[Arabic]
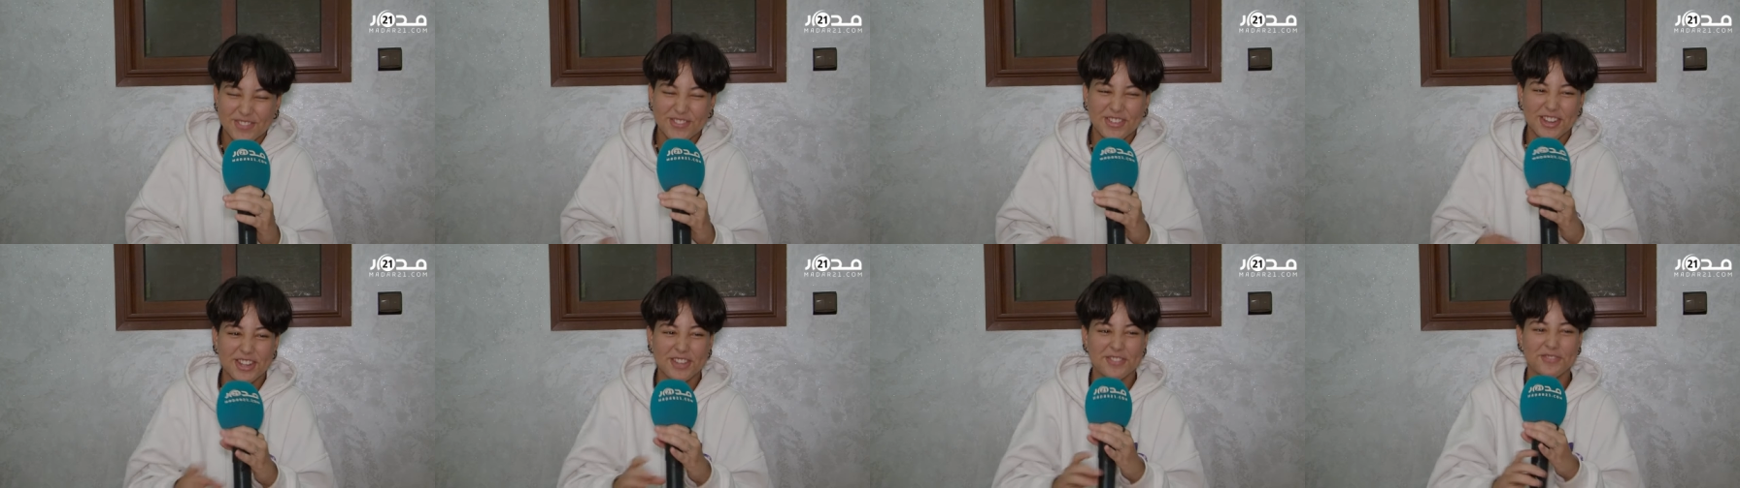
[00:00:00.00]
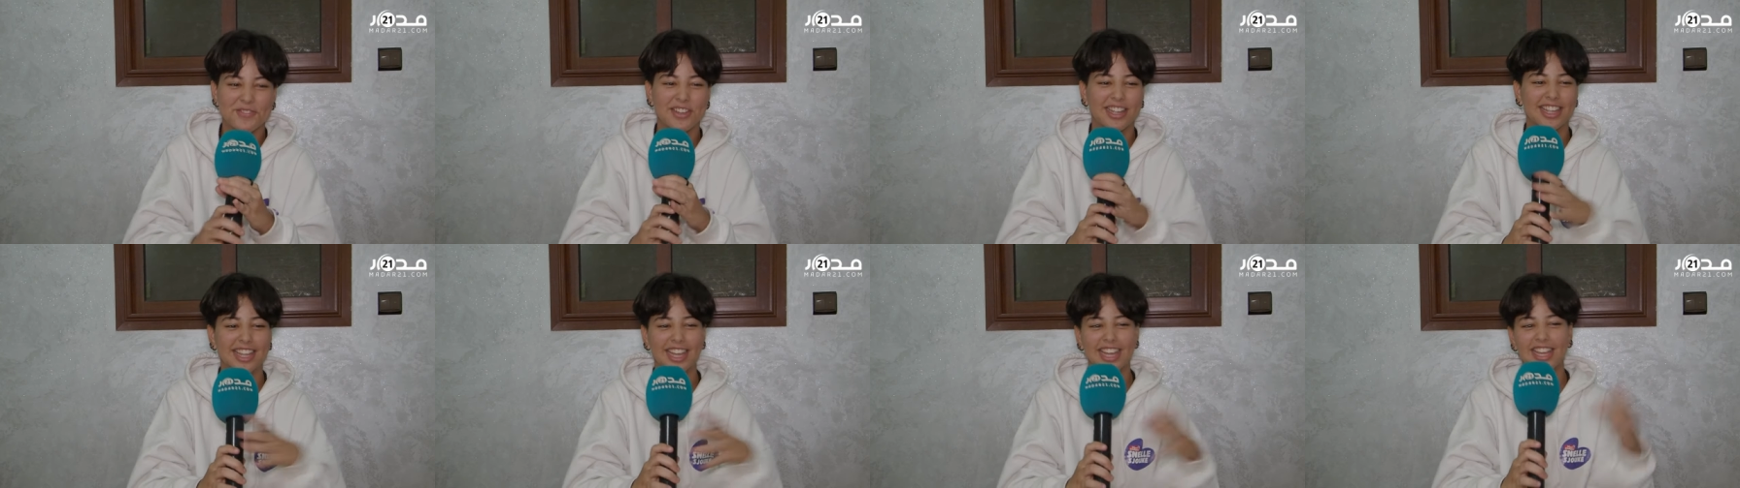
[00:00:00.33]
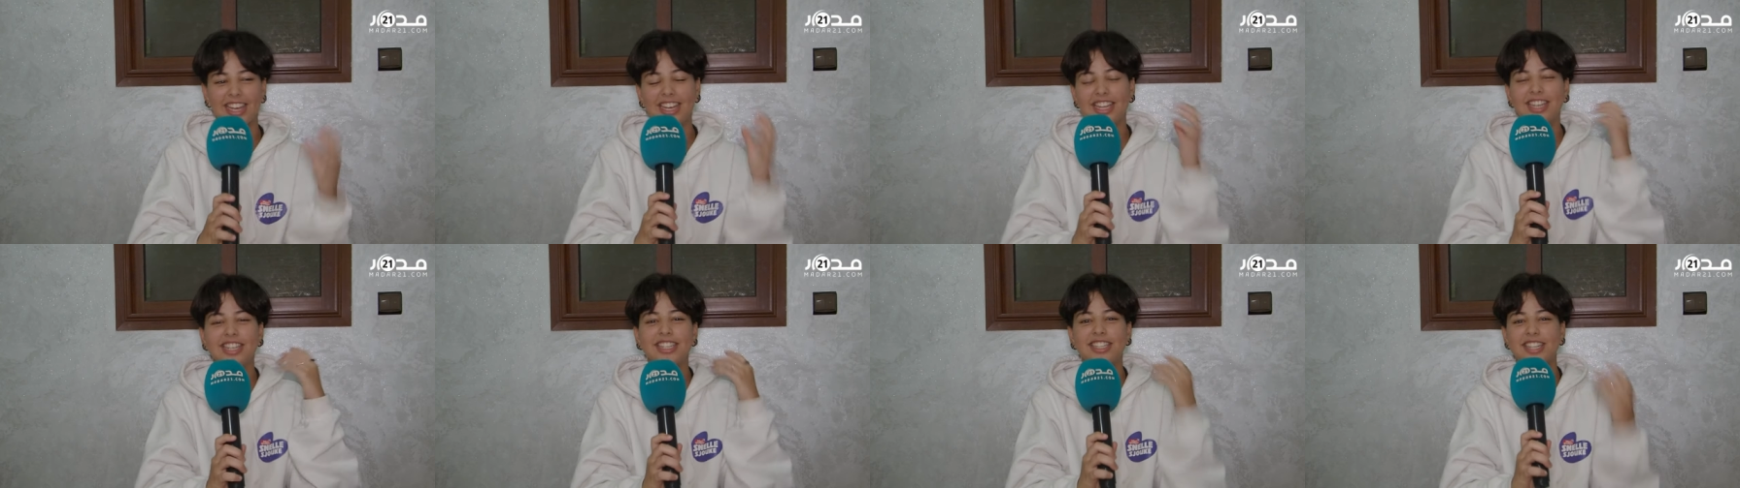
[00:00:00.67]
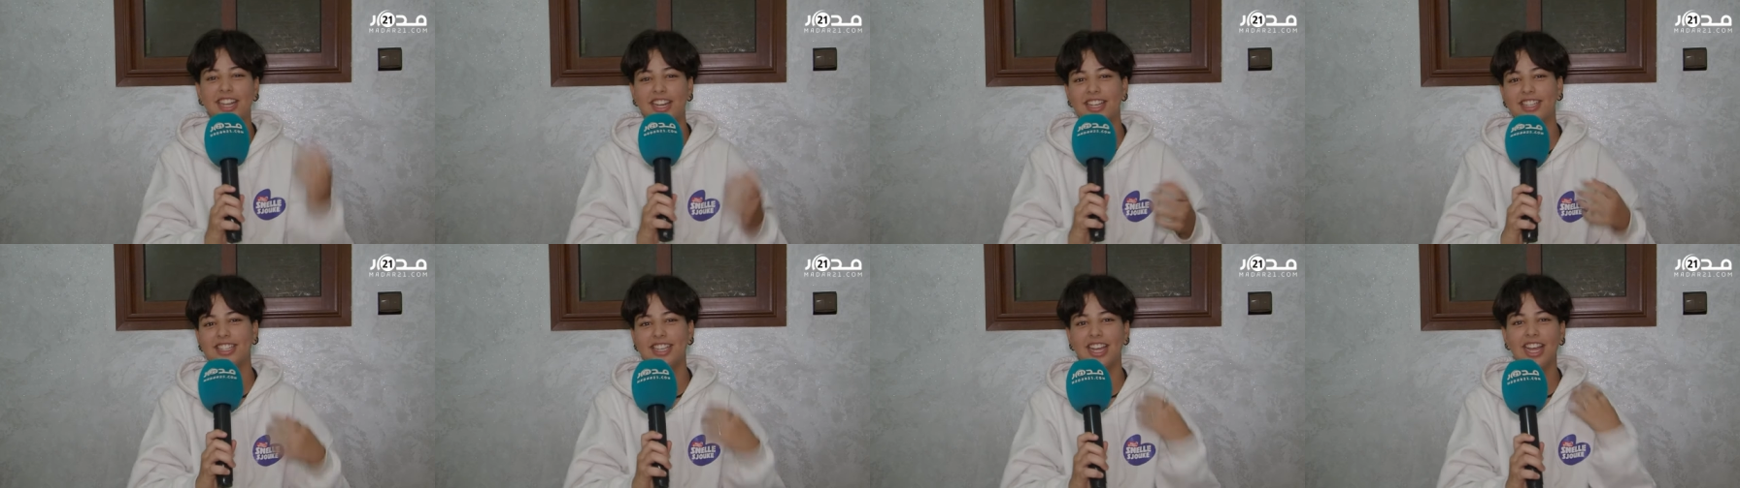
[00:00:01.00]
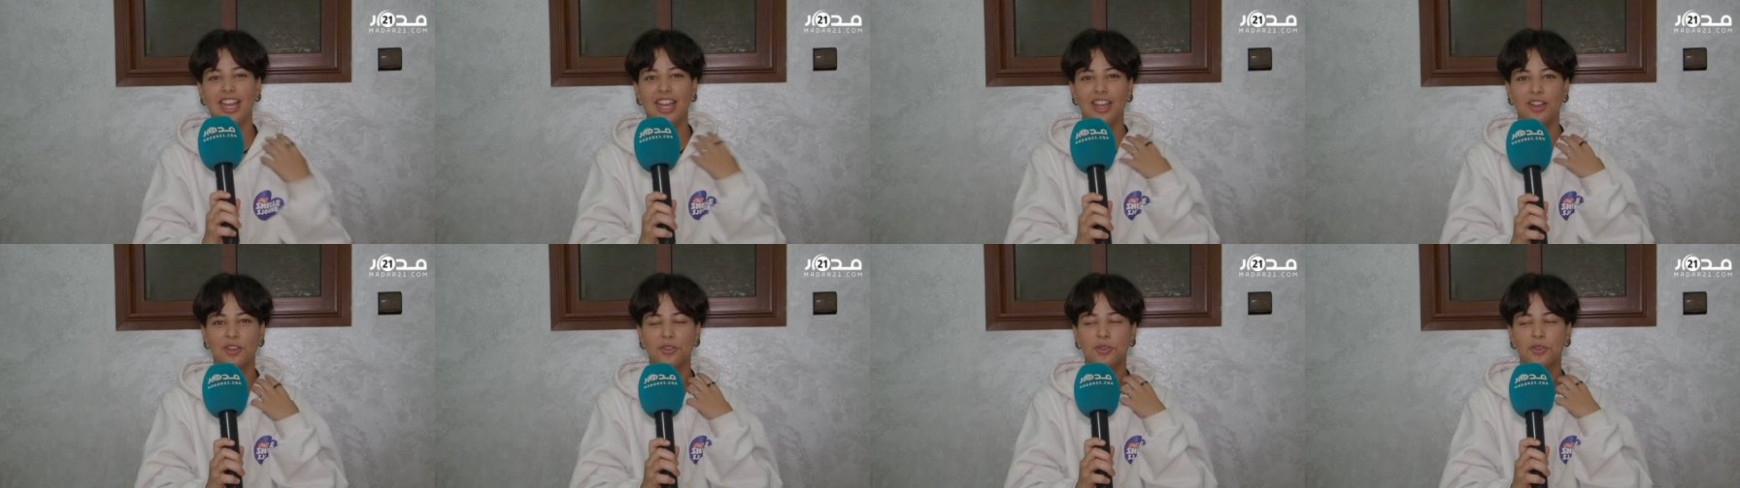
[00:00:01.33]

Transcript: المهم ما كيخلينيش نرتاح